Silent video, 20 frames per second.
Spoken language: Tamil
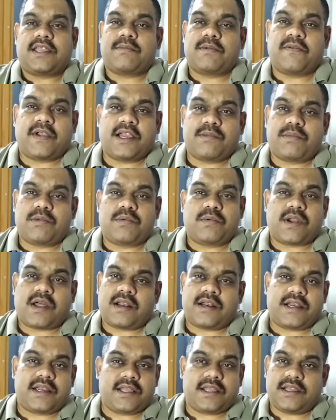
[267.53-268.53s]
இப்போ வெங்கட் பிரபு கூட
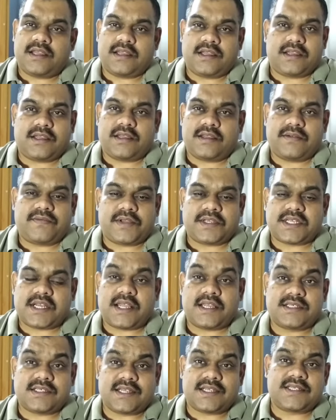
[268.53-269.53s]
ஆல்ரெடி ஃபிக்ஸ்
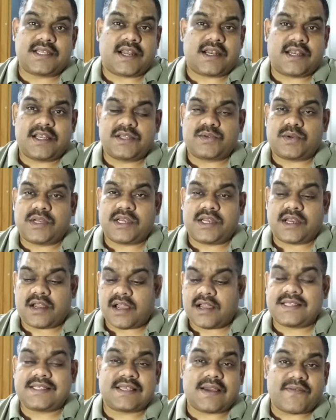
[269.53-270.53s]
ஆயிடுச்சு நெக்ஸ்ட் அட்லின்னு சொல்லிட்டு
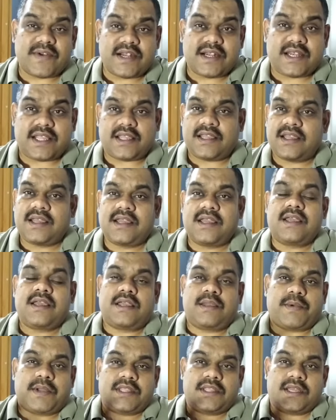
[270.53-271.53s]
இருக்காங்க செவன்ட்டி
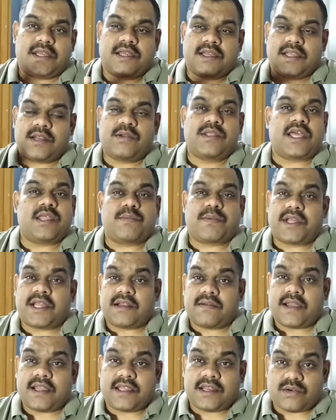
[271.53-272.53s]
இப்போ இந்த எழுபதாவது படம்
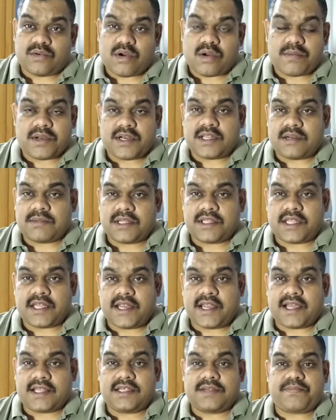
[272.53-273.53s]
என்னவாக இருக்கும் அப்படின்றது நமக்கு
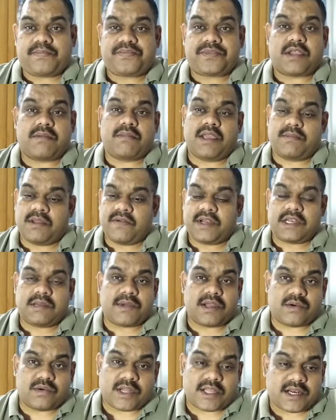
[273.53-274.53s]
தெரியாது மேபி
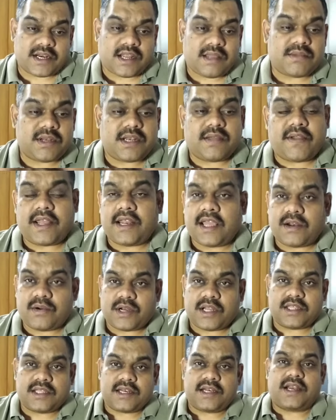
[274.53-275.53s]
வெற்றிமான கூட இருக்கலாம் இல்லை வேறு யார்
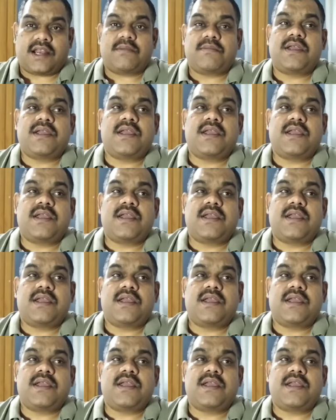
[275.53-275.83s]
கூட இருக்கலாம்